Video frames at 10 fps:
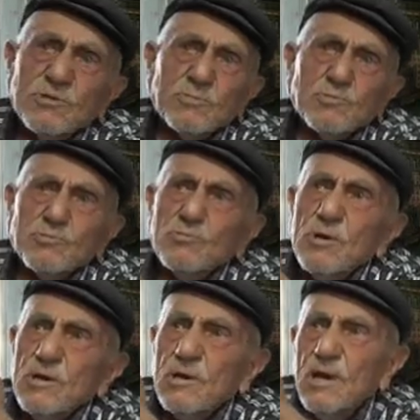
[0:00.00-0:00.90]
bizim şu
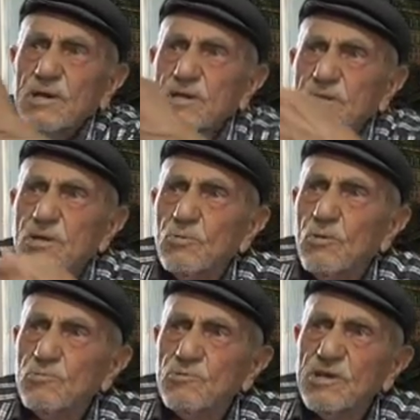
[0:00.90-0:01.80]
ekinlerin
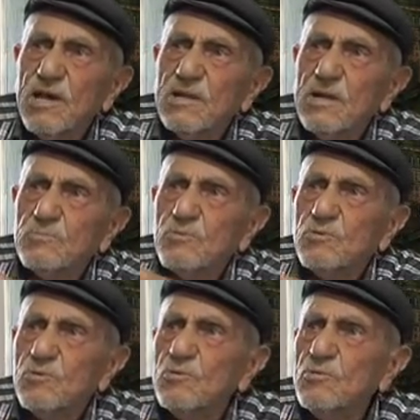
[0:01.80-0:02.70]
olduğu yerler
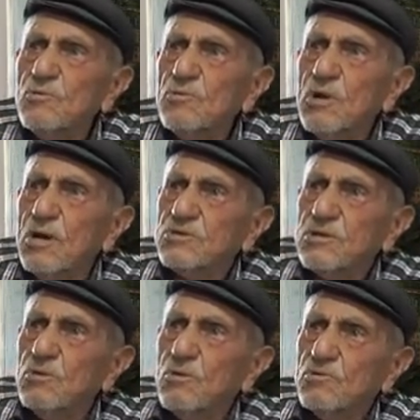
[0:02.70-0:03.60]
bütün
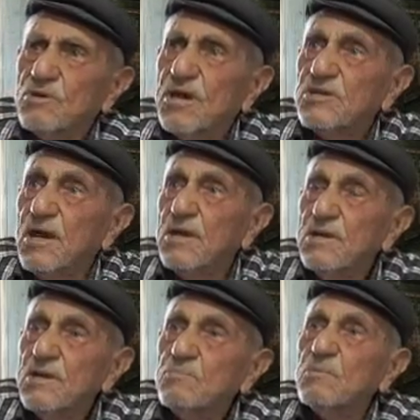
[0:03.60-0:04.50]
asker oldu gece.
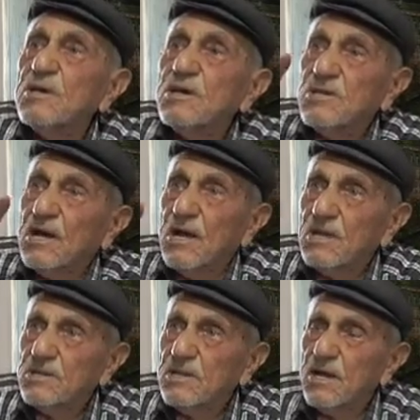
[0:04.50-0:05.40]
Bir gece
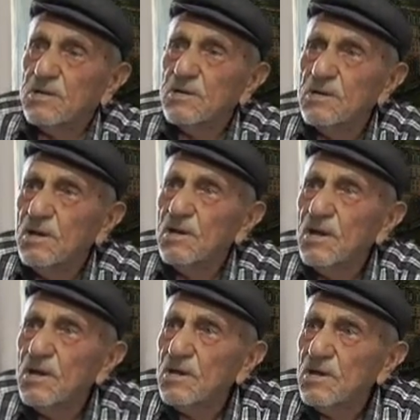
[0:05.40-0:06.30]
kaldılar.
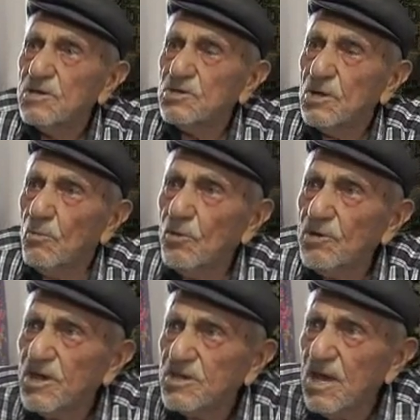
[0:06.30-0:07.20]
İşte o
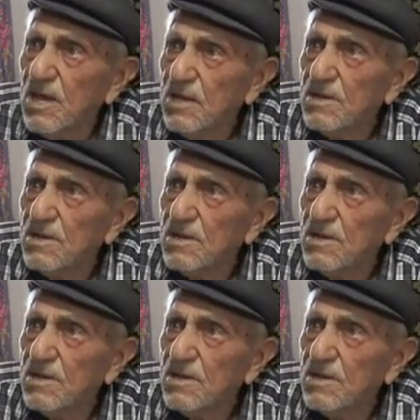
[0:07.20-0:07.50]
gece